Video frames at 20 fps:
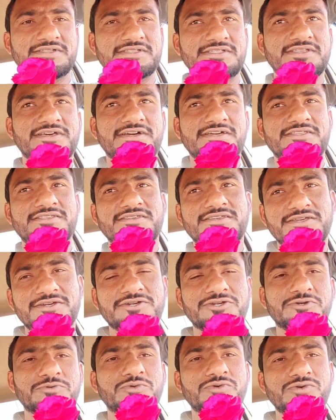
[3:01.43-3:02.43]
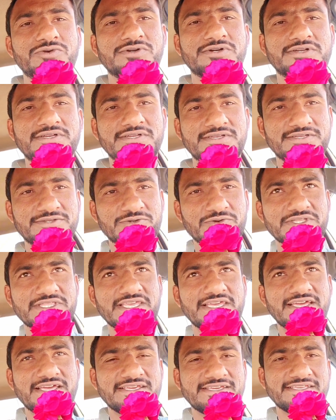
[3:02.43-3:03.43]
जितना इसकी खुशबू
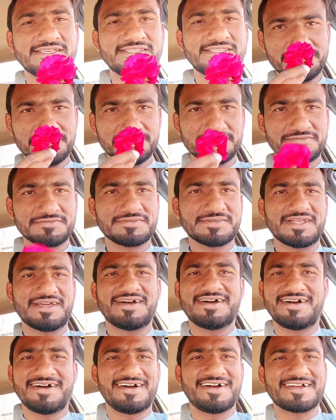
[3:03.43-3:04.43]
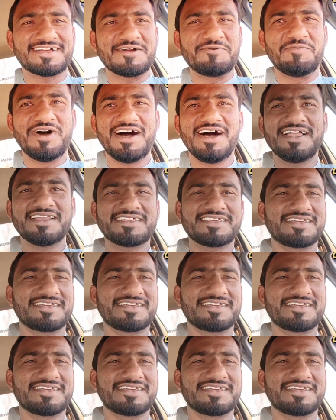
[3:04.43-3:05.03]
सुनते हैं हाँ कमाल